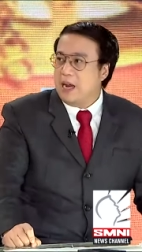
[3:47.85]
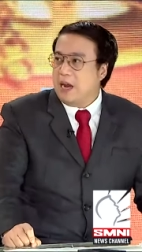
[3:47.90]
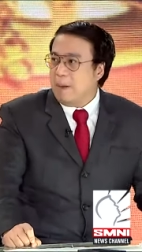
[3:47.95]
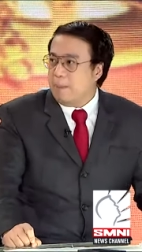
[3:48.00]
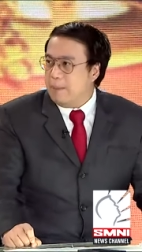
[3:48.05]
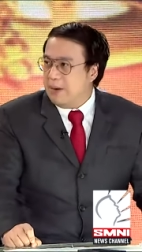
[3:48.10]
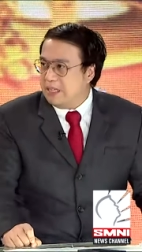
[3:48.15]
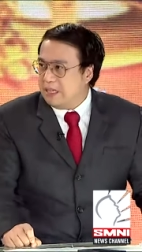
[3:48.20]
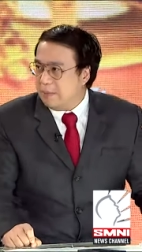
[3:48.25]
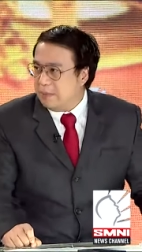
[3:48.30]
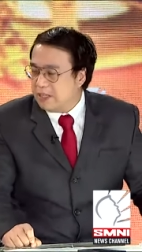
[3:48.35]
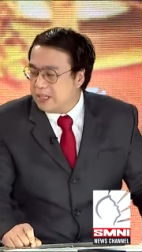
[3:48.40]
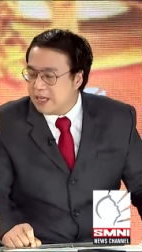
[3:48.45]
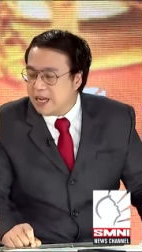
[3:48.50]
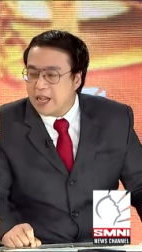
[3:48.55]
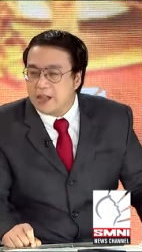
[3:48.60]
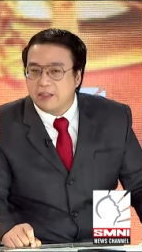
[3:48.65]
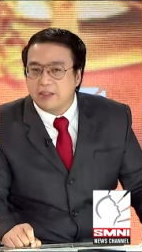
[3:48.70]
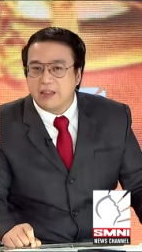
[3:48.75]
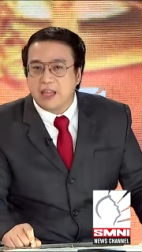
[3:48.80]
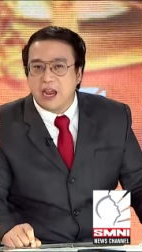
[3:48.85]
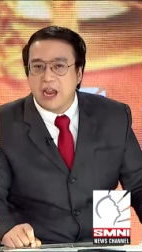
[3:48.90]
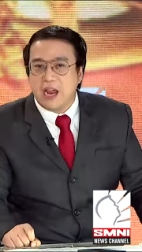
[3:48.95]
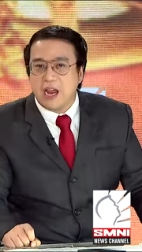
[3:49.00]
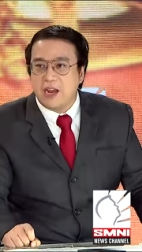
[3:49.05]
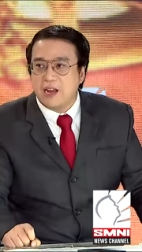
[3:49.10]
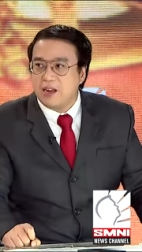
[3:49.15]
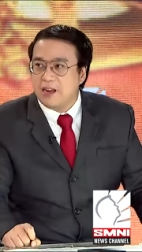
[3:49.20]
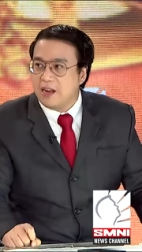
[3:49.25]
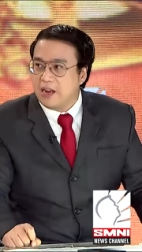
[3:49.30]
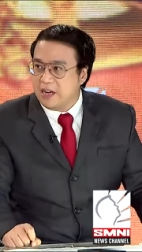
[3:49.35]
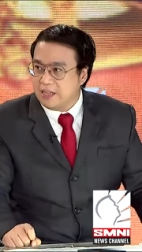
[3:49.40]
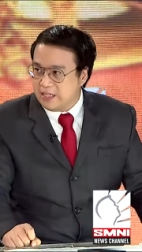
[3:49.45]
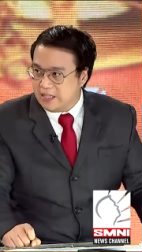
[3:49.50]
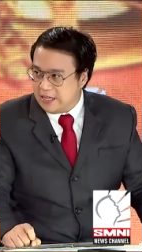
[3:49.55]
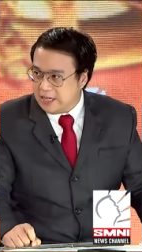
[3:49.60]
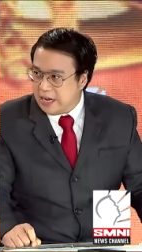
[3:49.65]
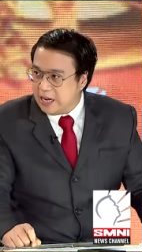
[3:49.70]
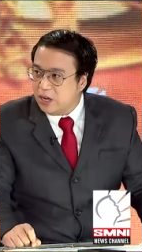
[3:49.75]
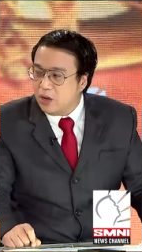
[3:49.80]
vice-presidente,
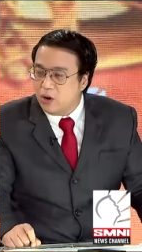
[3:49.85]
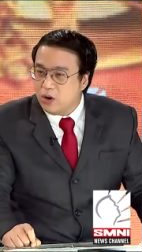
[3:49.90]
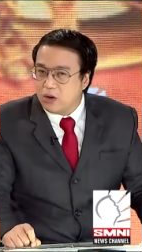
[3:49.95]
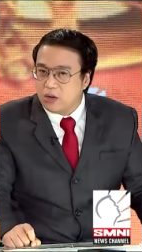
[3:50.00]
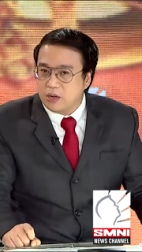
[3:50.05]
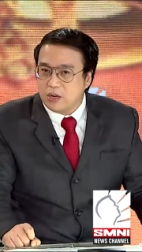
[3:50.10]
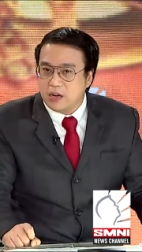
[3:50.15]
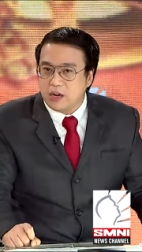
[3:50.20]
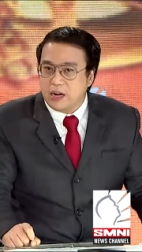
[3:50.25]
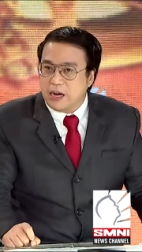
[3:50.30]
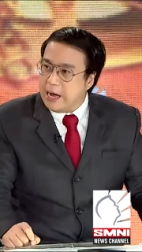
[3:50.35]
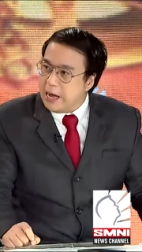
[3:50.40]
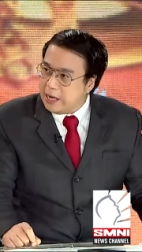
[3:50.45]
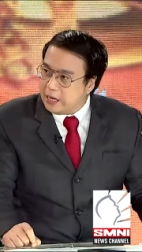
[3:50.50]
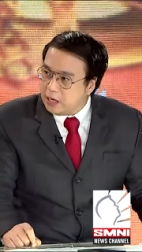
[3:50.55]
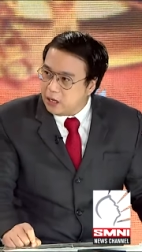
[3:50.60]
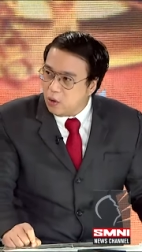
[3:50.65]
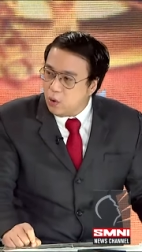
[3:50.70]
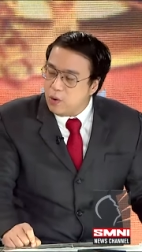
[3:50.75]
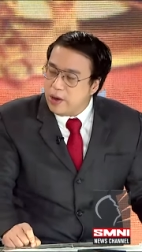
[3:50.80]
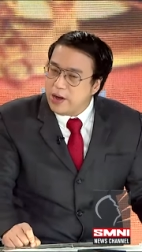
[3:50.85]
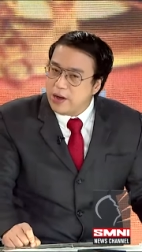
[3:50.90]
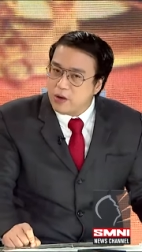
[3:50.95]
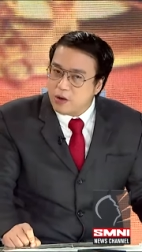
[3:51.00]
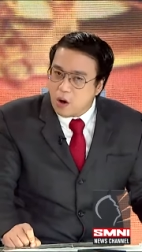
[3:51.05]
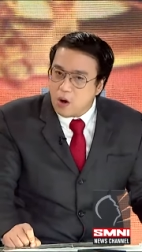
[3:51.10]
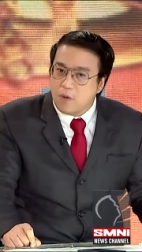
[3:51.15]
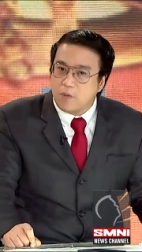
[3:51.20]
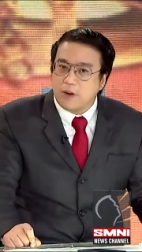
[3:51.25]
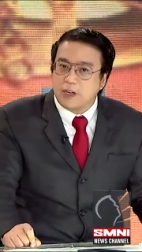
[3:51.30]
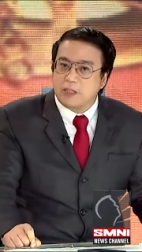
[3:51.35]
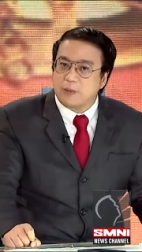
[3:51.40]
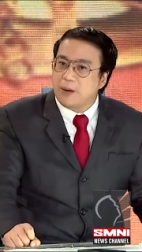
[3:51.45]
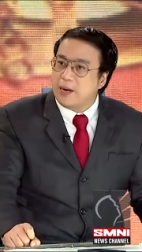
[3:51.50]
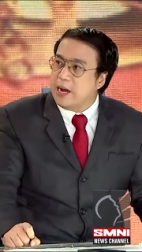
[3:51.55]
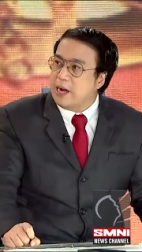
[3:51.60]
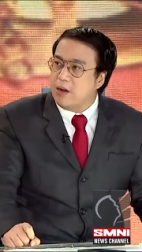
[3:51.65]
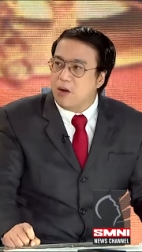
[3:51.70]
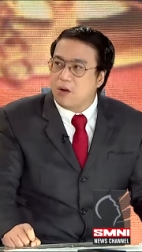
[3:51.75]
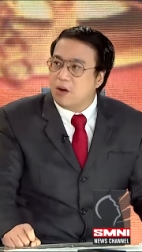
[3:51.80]
senador, including congressman
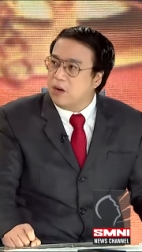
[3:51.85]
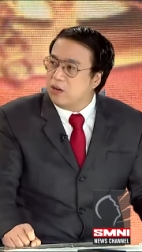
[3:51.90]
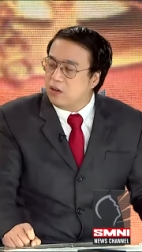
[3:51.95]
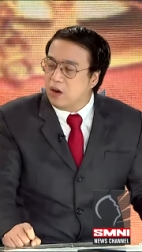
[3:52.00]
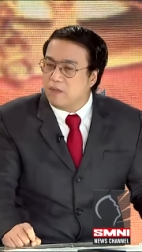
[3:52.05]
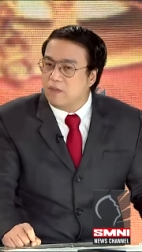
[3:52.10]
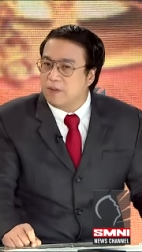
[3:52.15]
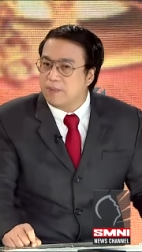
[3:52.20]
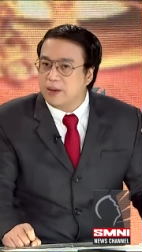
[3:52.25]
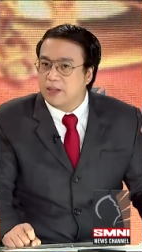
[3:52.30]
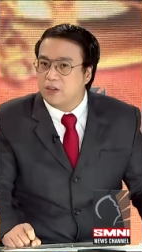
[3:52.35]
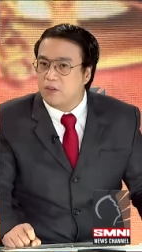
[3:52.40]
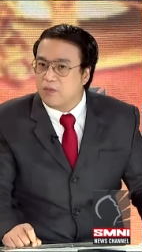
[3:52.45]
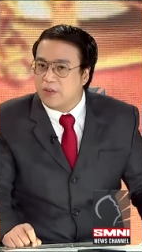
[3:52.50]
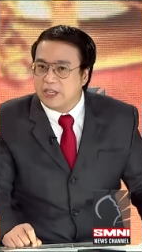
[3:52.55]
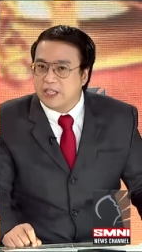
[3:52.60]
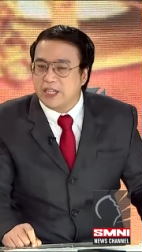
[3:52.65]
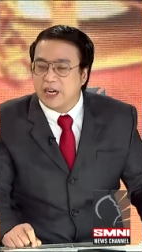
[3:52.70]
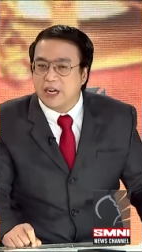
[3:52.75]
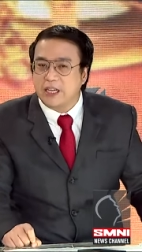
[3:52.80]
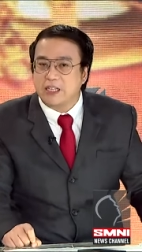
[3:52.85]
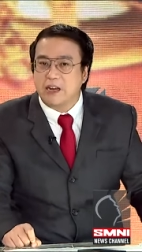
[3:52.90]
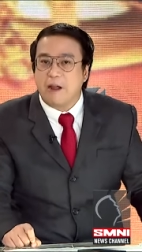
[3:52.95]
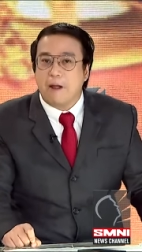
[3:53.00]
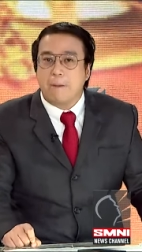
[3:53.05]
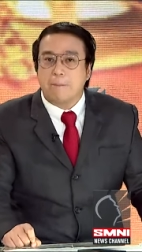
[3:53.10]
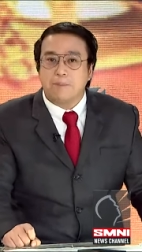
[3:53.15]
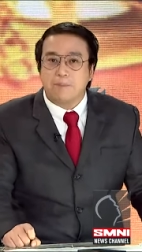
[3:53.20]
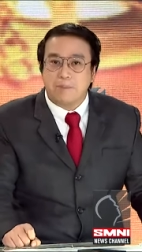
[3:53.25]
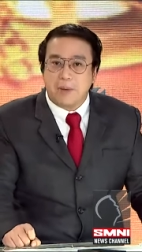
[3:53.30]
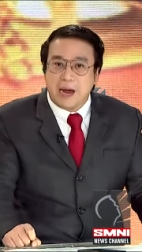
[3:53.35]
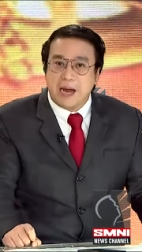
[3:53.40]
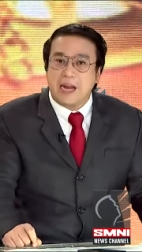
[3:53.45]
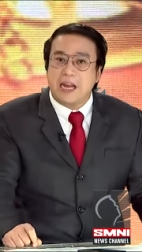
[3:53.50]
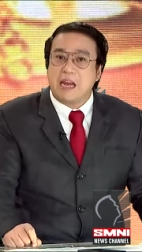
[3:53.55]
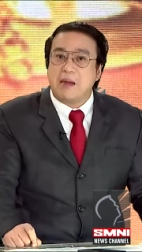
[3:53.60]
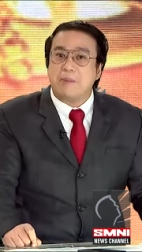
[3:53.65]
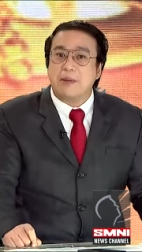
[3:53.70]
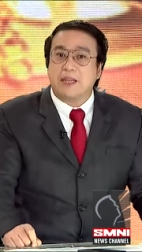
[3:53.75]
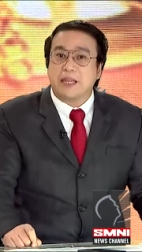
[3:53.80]
and local government officials, may
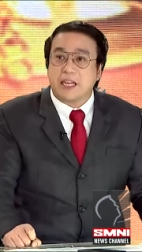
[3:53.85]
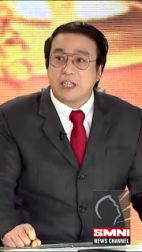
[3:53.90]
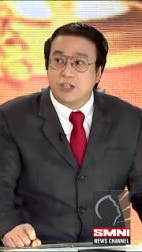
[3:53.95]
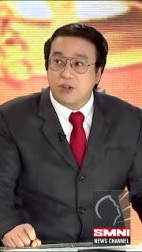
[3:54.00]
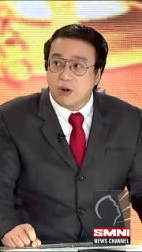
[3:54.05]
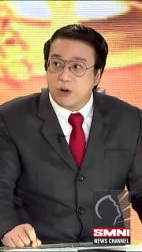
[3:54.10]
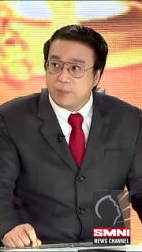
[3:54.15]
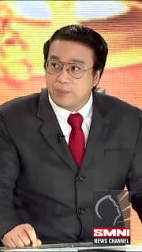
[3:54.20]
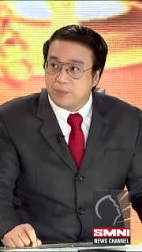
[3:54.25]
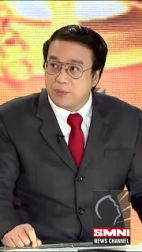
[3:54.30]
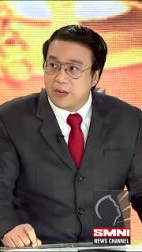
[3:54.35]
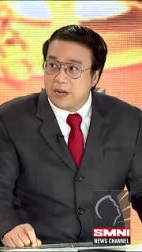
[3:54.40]
limitasyon.